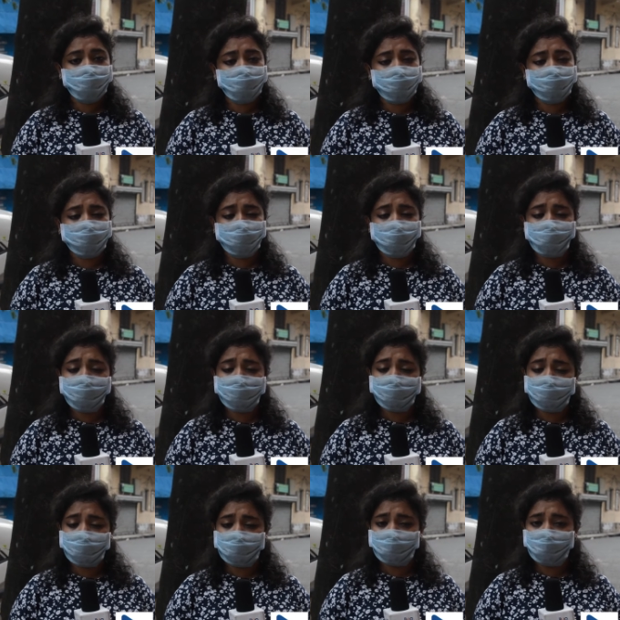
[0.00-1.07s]
ডট জিও বাংলা
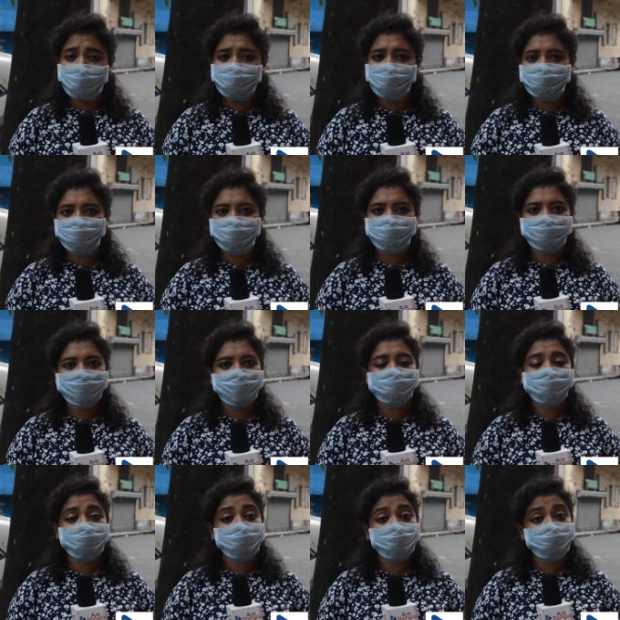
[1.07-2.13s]
ডট কম অবশ্যই
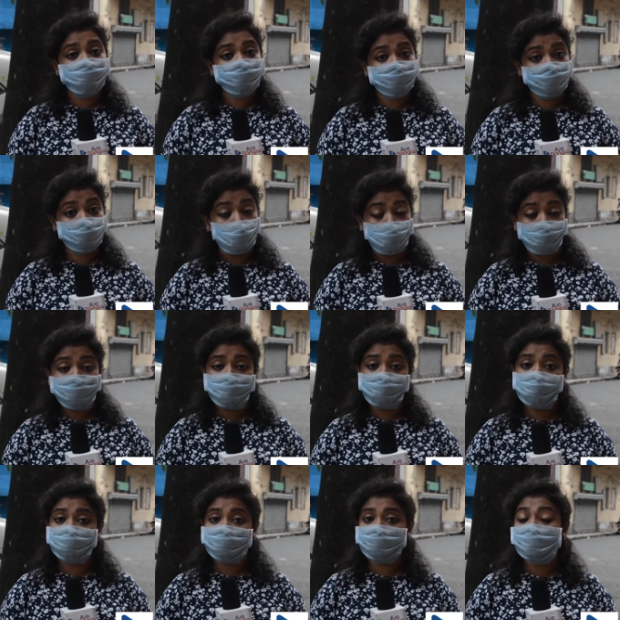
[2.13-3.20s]
একবার হলেও ভিজিট করবেন
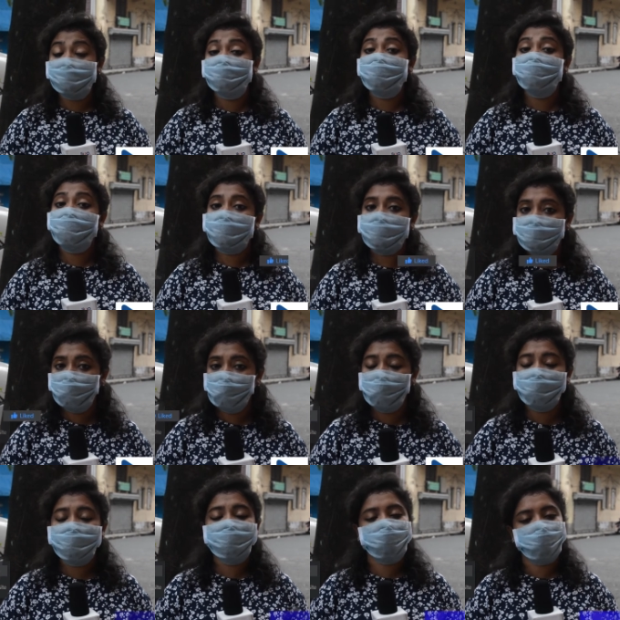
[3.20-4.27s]
এবং সাথে আমাদের ফেসবুক
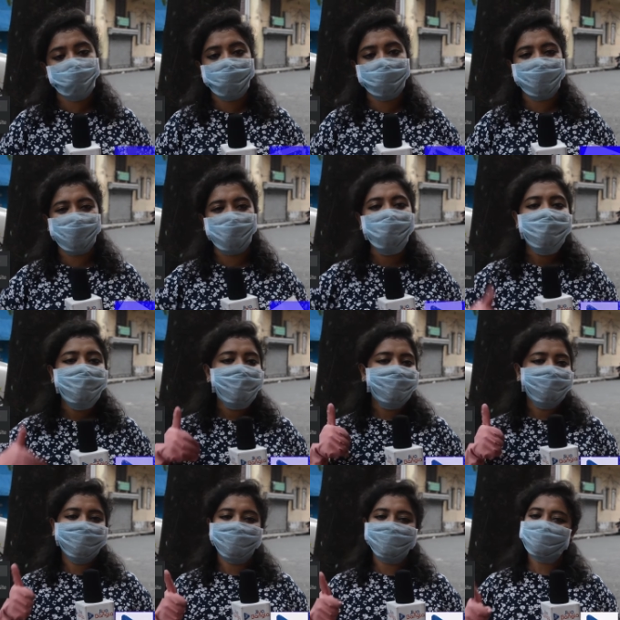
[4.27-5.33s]
পেজ জিও বাংলাও
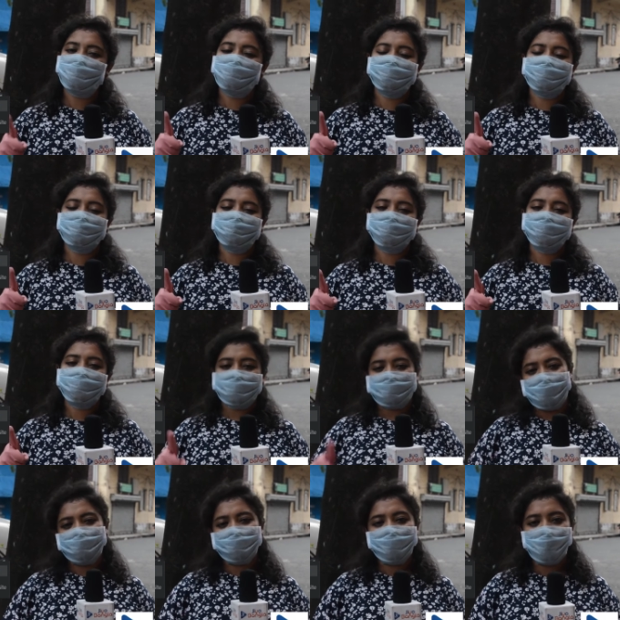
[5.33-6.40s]
লাইক করে দেবেন
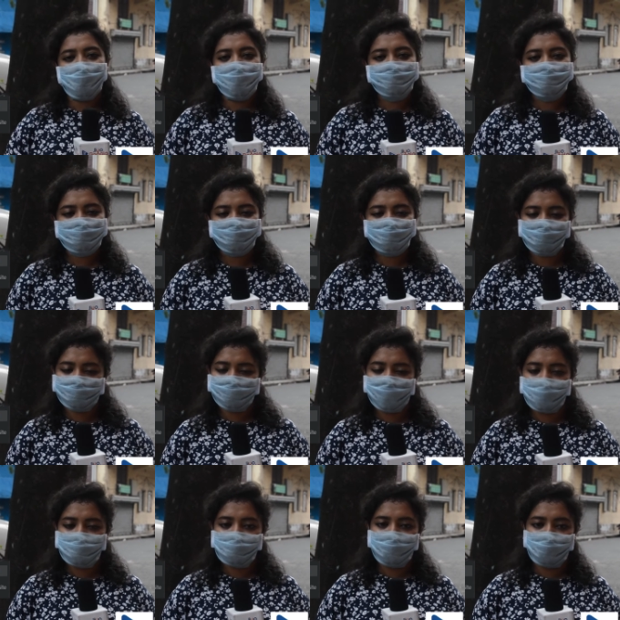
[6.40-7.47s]
ক্যামেরায় অরিজিতের সাথে
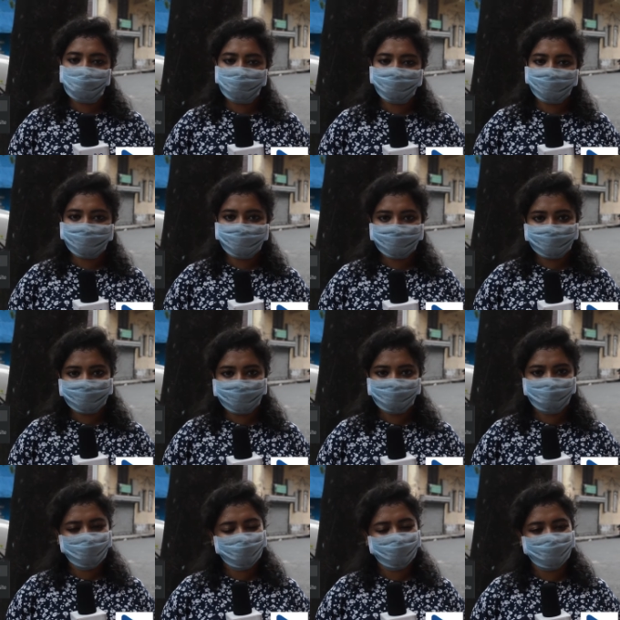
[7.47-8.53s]
আমি পারমিতা দেখতে
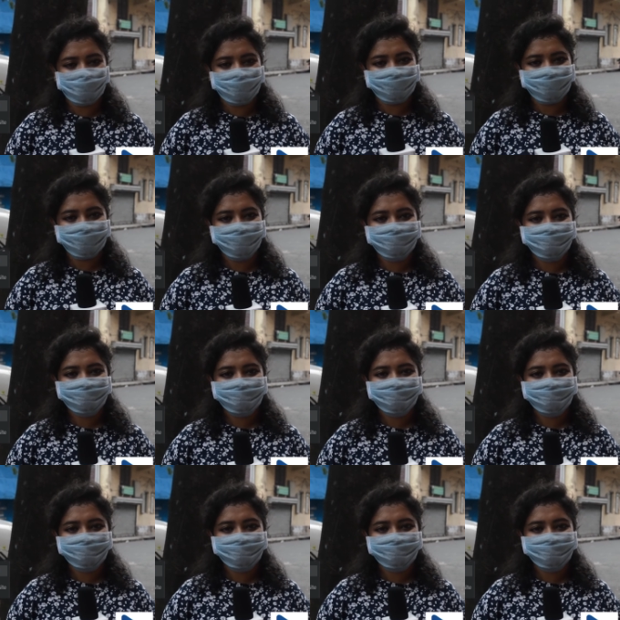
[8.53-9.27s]
থাকুন জিও বাংলা